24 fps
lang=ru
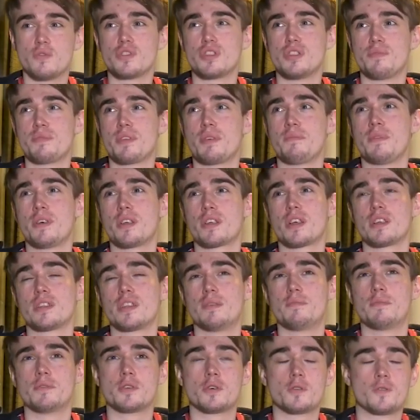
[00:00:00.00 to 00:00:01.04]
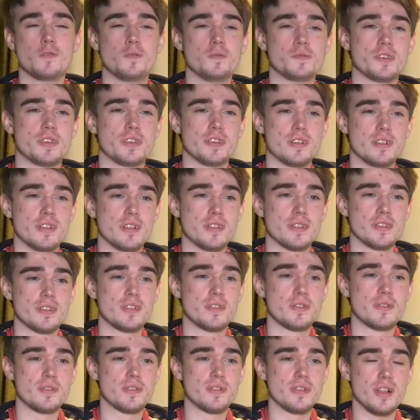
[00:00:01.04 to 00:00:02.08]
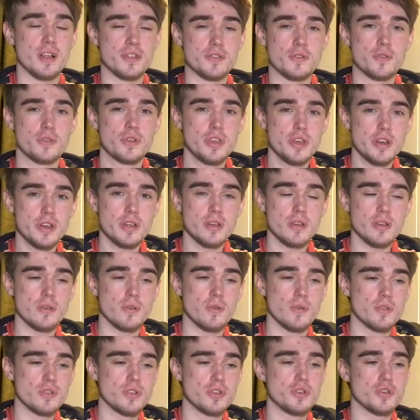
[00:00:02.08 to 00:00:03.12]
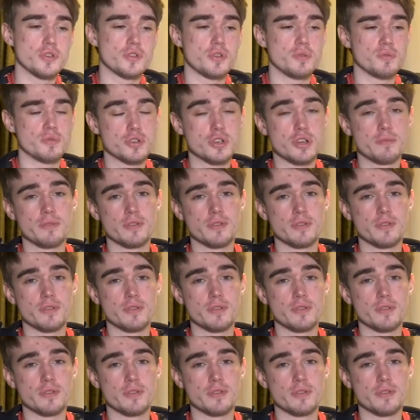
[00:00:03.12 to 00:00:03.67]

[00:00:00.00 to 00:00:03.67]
Вот, например, когда мы находимся на план турнире, он идет немножко